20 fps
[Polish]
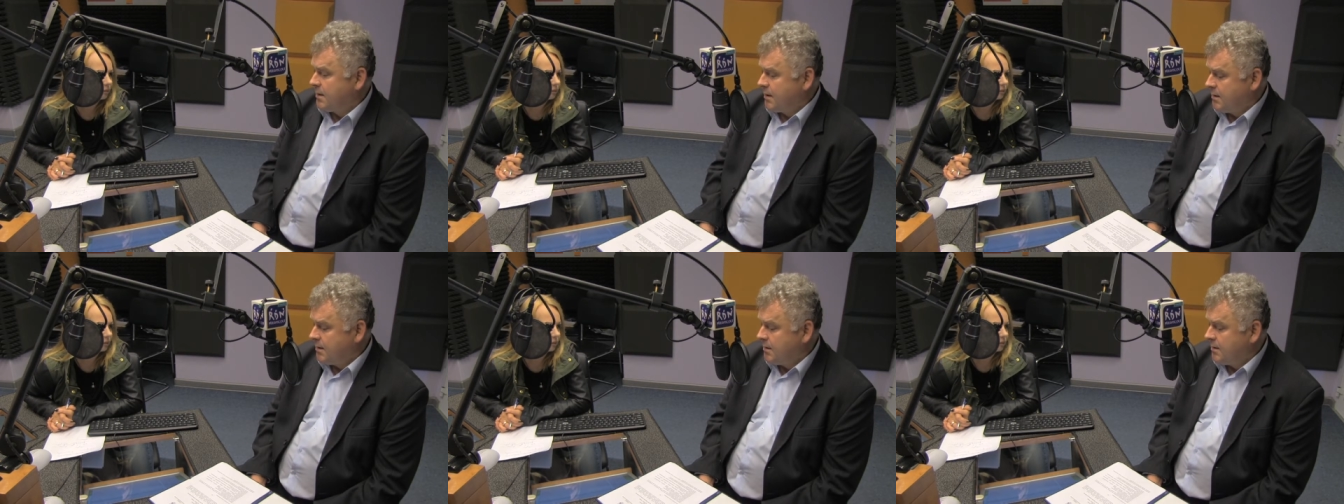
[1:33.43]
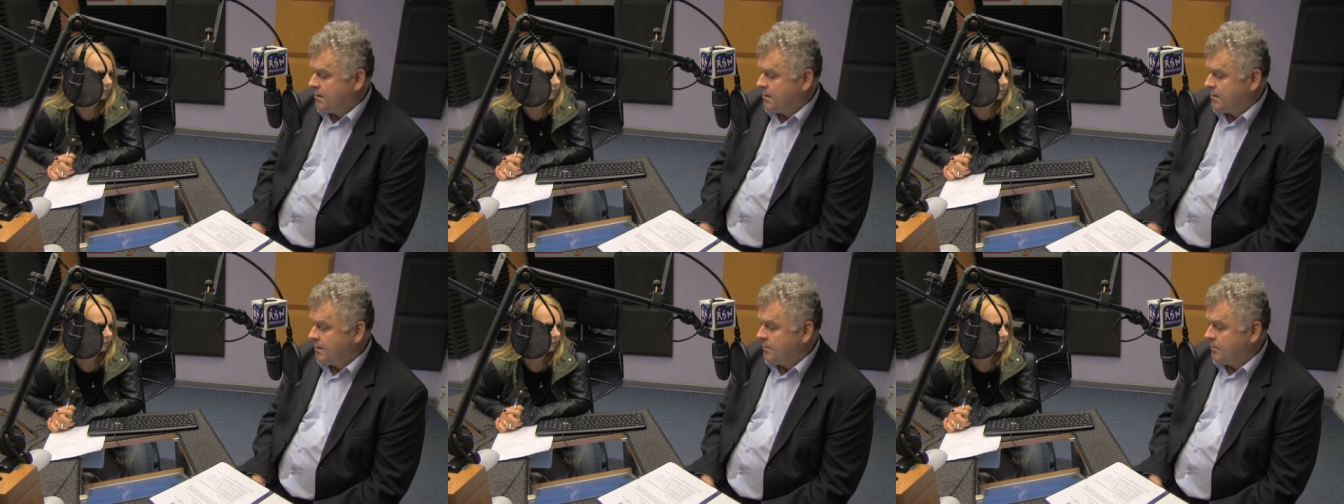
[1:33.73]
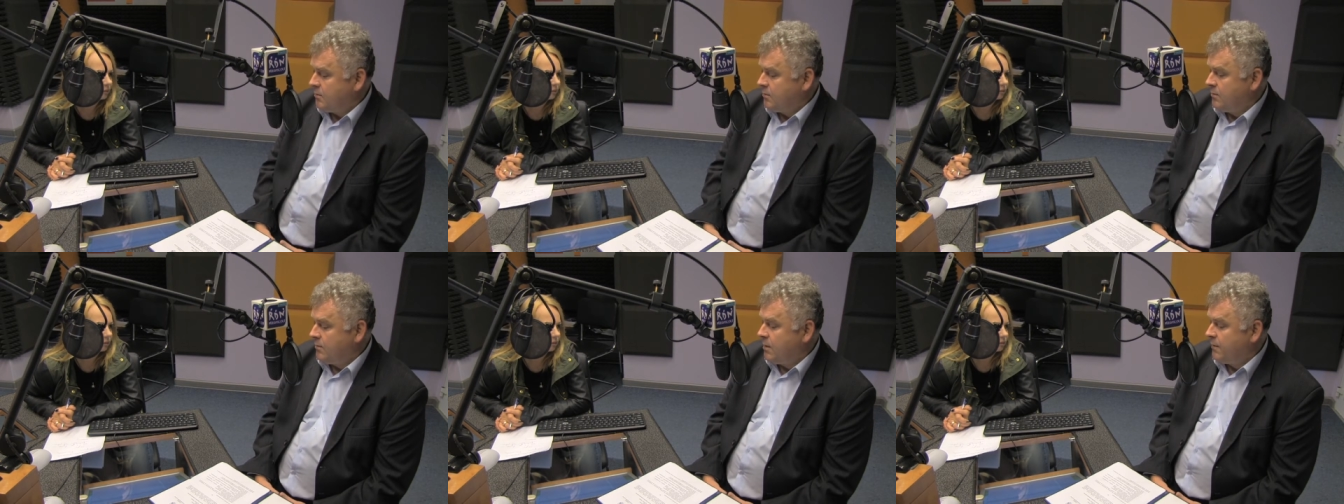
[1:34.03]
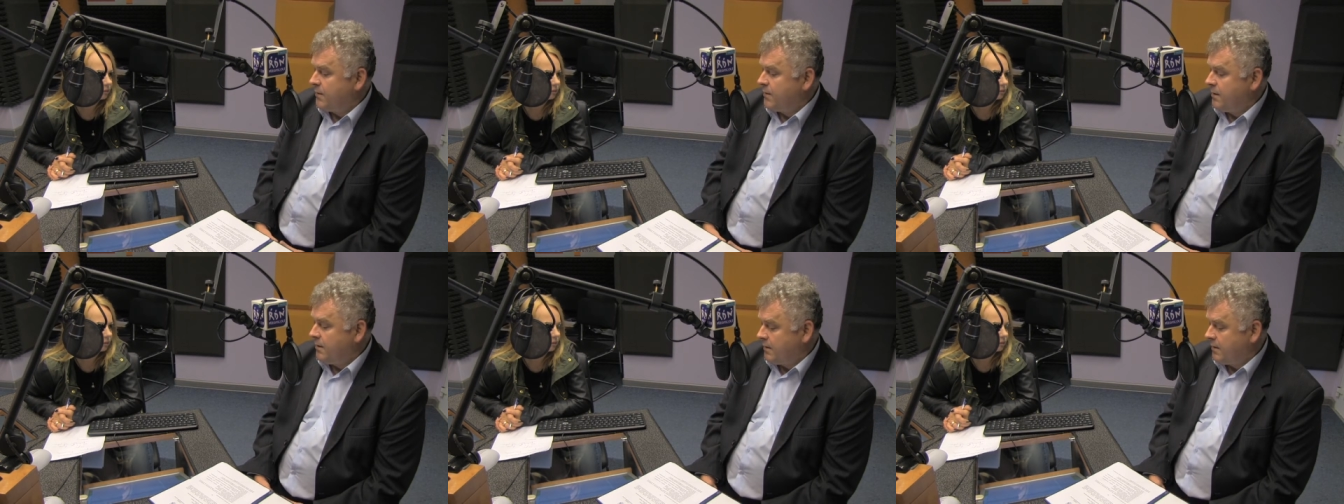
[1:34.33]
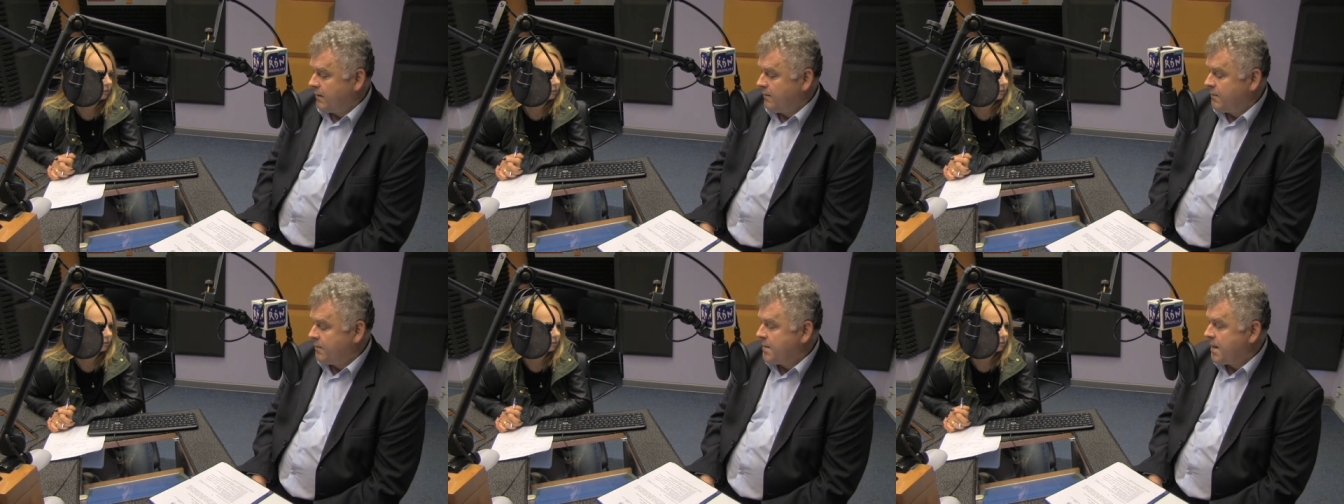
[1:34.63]
tej umowie i
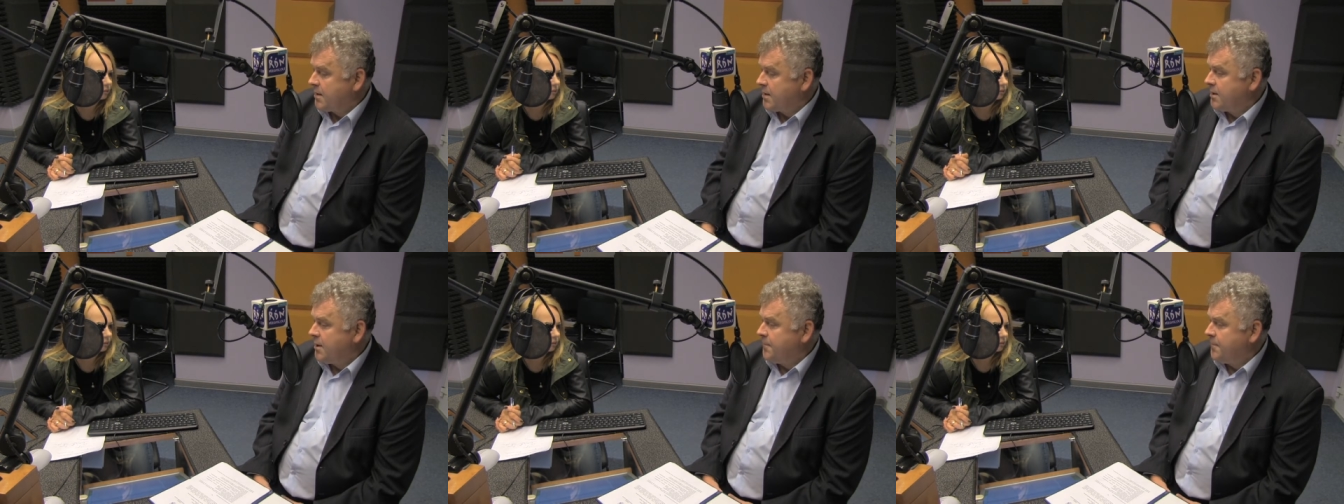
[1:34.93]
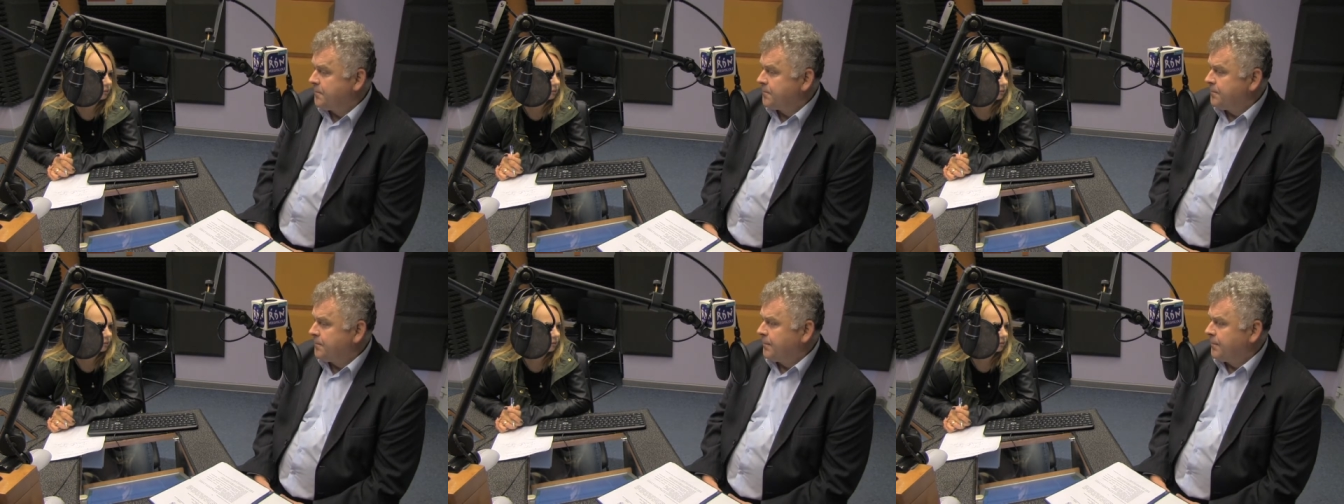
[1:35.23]
tej wymianie